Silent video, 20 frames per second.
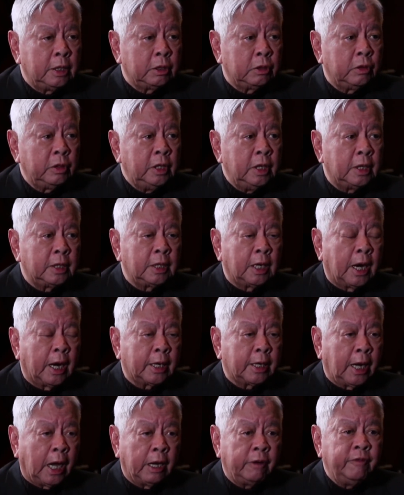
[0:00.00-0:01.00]
thì tôi được
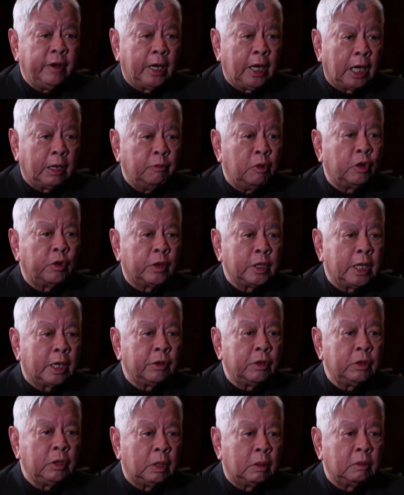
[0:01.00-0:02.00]
ra trả về lại Bộ Quốc
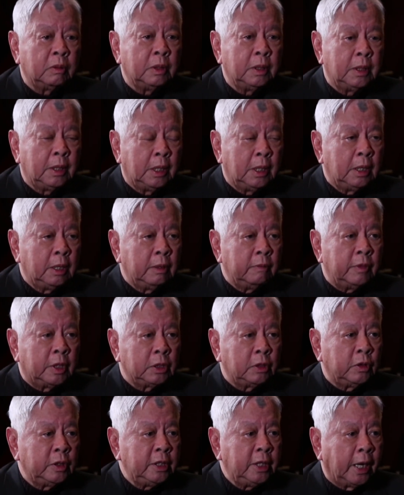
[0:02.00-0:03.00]
gia Giáo dục. Dạ.
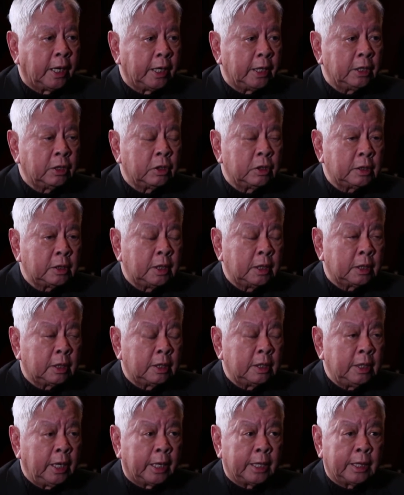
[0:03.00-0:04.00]
Và tôi dạy cho tôi
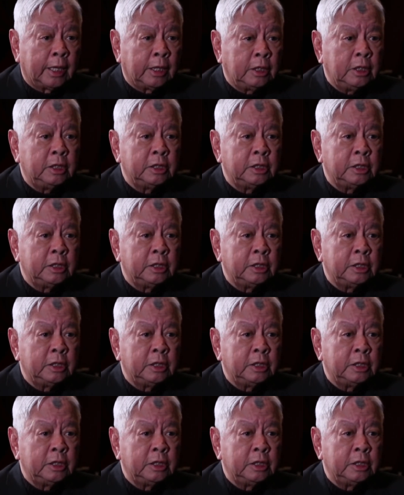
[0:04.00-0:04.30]
dạy tại